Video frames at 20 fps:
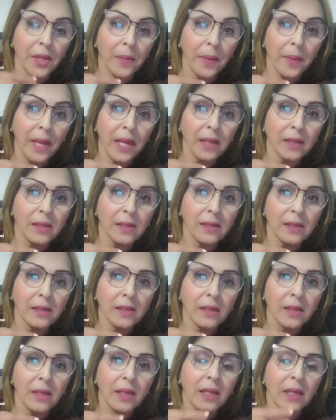معاك
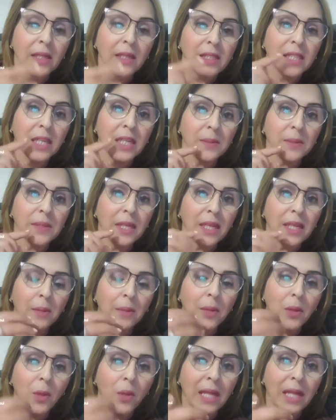كيبدا يعمل
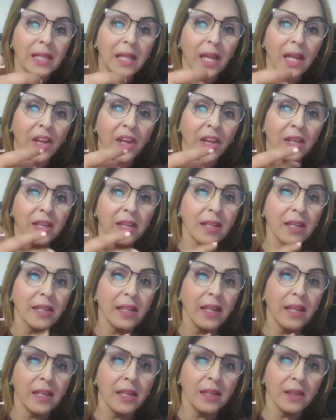واحد الحركات
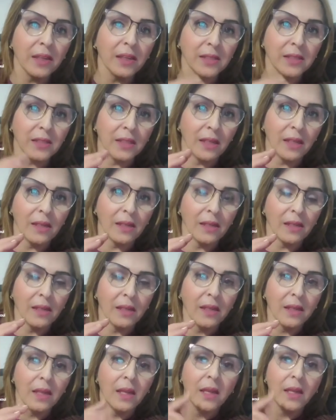لا إرادية
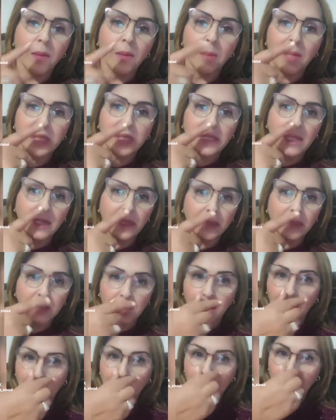مثلا
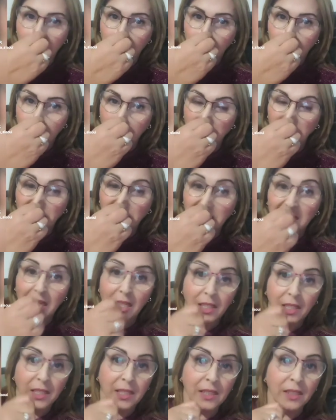كيقدر
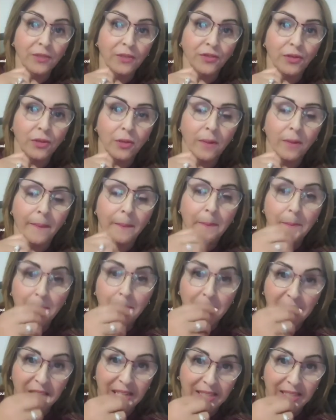يحك نيفو
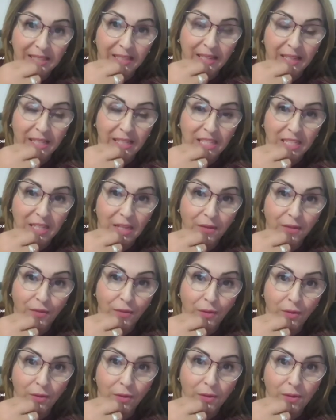يعض على شنايفو
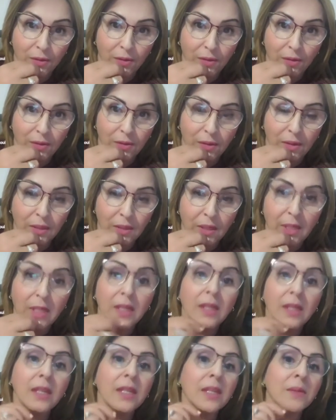
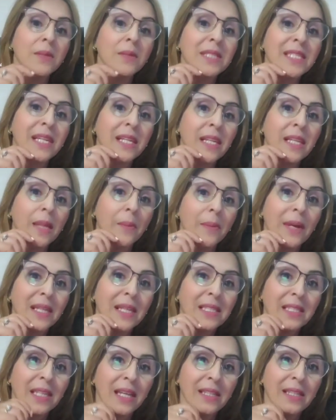يمس هاد
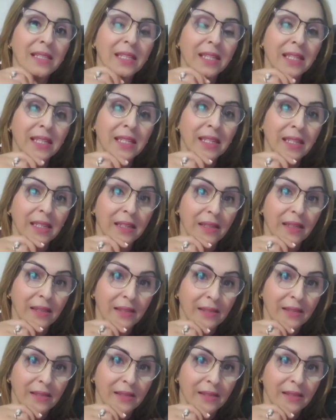لابارتي هادي لهنايا هنايا